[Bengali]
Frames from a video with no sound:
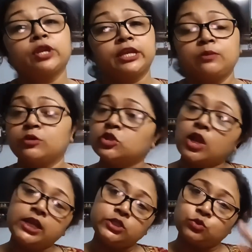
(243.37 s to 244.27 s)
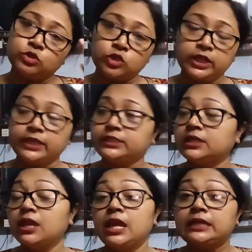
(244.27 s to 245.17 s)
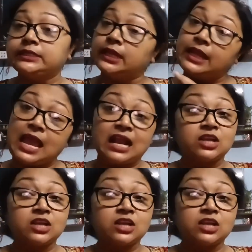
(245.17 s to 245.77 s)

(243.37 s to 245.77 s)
কি করে কিনবো সকালে স্কুল চলে গেছি ছেলে